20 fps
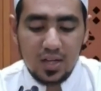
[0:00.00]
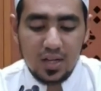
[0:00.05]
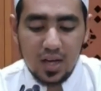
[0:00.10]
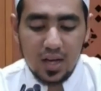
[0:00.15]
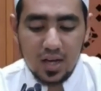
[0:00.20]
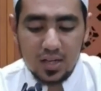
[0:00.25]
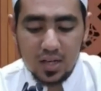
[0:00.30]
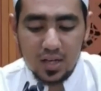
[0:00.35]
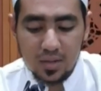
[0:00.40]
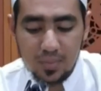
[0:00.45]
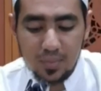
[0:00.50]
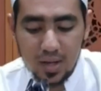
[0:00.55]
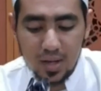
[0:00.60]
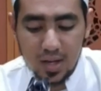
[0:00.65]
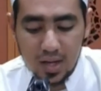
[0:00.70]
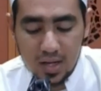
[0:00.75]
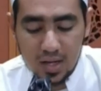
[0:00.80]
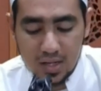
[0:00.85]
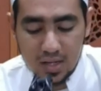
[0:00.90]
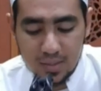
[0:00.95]

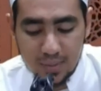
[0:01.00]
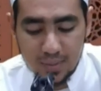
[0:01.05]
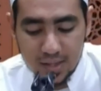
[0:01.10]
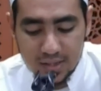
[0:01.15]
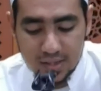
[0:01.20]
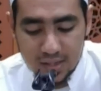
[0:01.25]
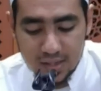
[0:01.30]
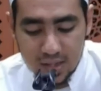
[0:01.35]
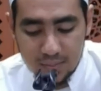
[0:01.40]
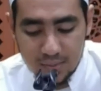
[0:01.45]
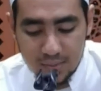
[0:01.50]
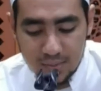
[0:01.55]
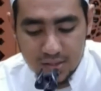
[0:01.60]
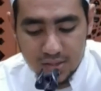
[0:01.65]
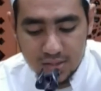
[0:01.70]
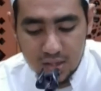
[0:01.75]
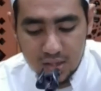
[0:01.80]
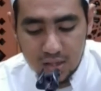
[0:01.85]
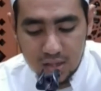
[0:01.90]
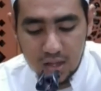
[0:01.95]
ahli baitin nabi
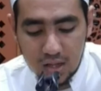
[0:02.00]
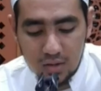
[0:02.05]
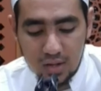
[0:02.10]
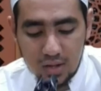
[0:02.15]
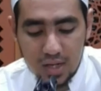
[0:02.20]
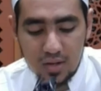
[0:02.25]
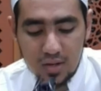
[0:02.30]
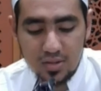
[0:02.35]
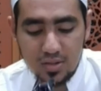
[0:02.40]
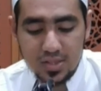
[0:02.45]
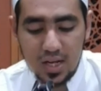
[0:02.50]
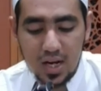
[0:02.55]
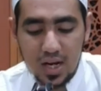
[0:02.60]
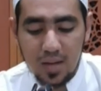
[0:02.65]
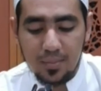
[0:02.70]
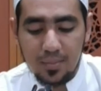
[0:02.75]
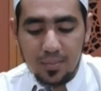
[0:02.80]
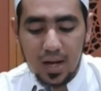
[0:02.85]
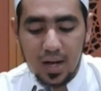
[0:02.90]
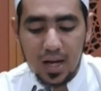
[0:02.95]
sallallahu alaihi
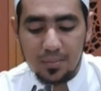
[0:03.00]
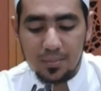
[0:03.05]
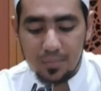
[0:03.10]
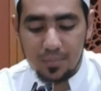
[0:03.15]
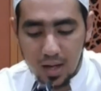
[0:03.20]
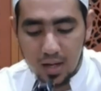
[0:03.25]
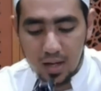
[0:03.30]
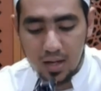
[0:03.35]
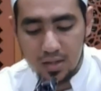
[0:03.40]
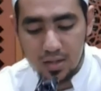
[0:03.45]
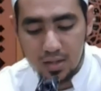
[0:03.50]
wasallam amah